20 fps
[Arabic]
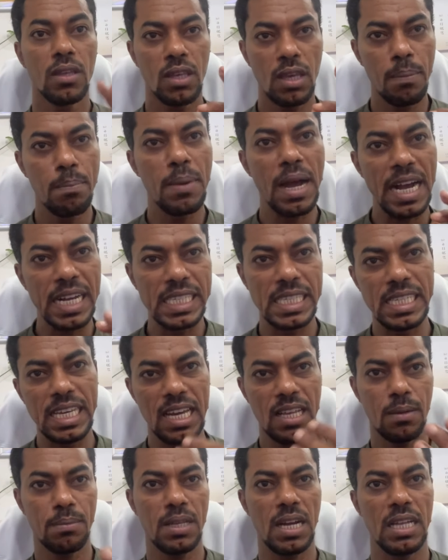جيب معاك
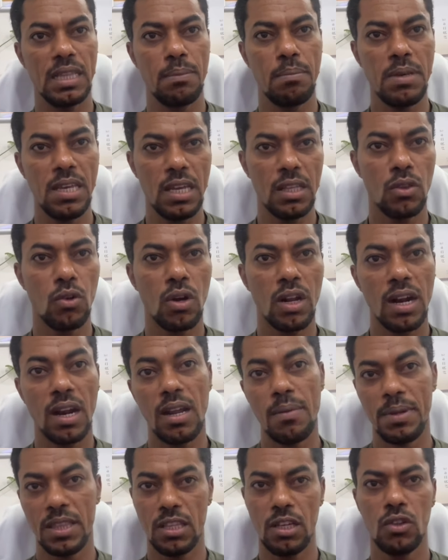زياده بتاعت 100 دولار
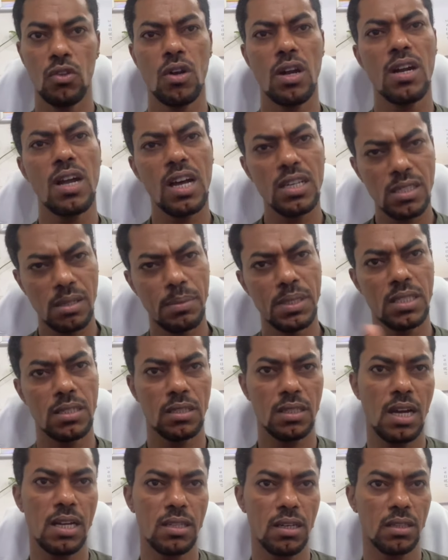ل 200 دولار حسب
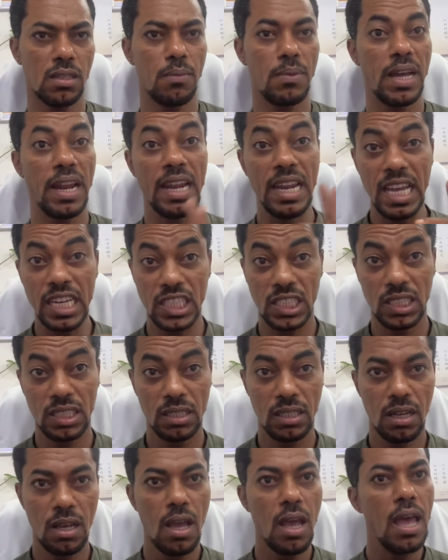استطاعتك طبعا
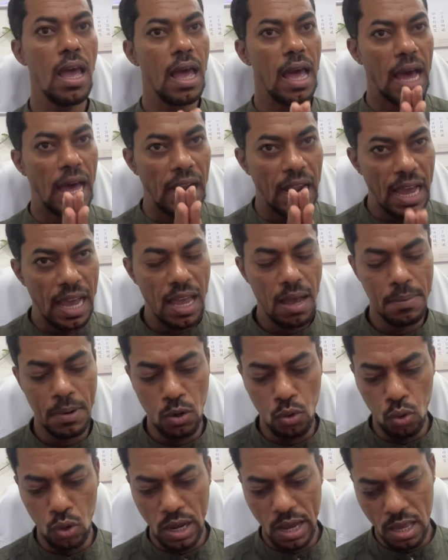ليش؟ الايام
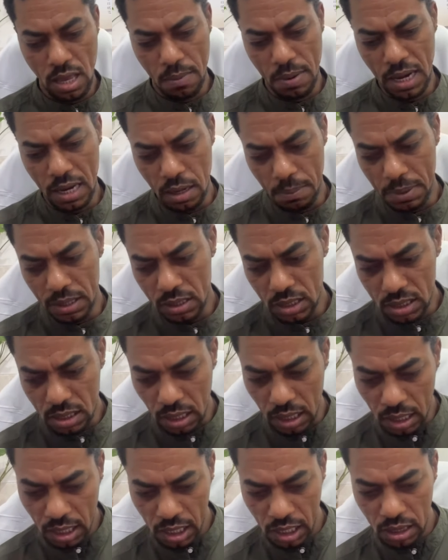الاولى يا جماعه لما
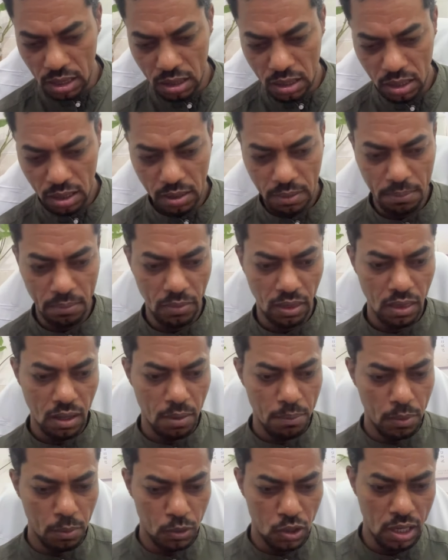تصل الهند
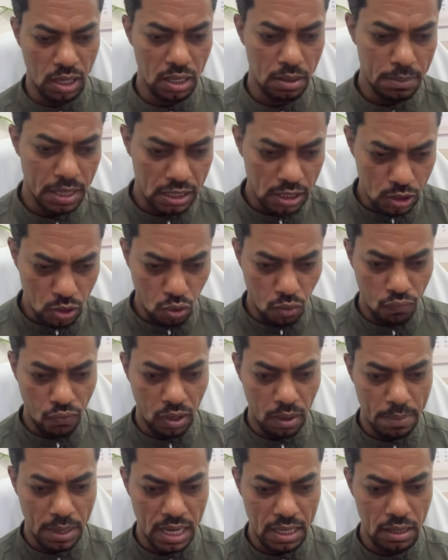بمجرد ما تسكن
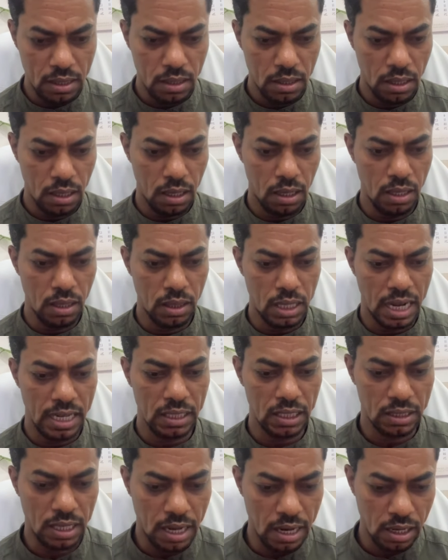في البيت انت
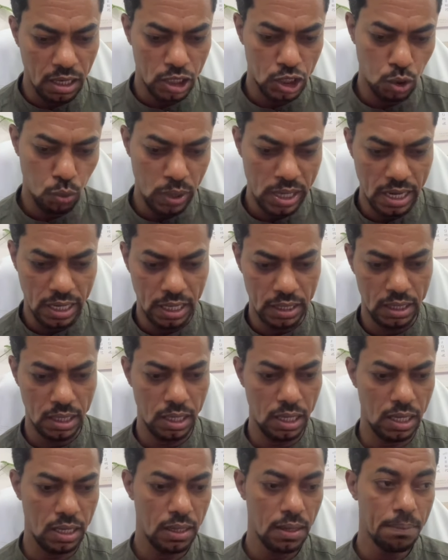هتتحرك شويه
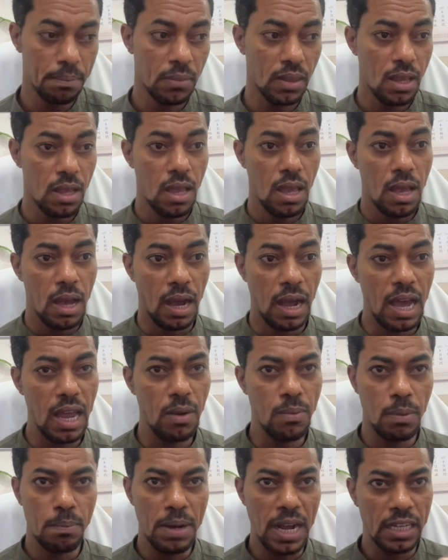كتير
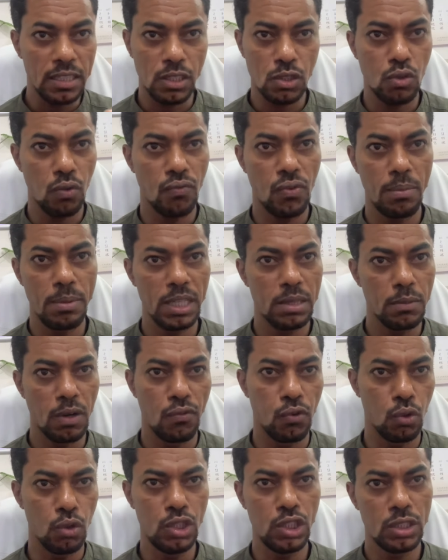غالبا ما حتسكن في بيت
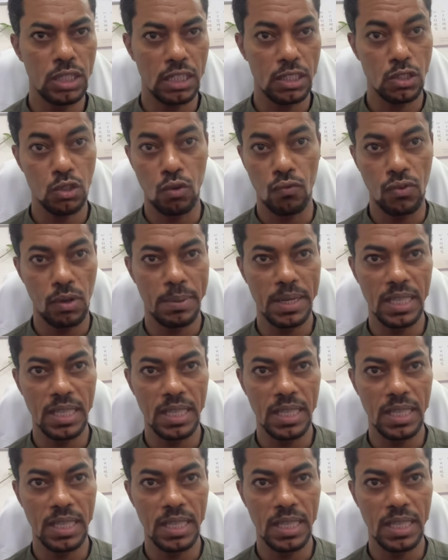مفروش حتسكن في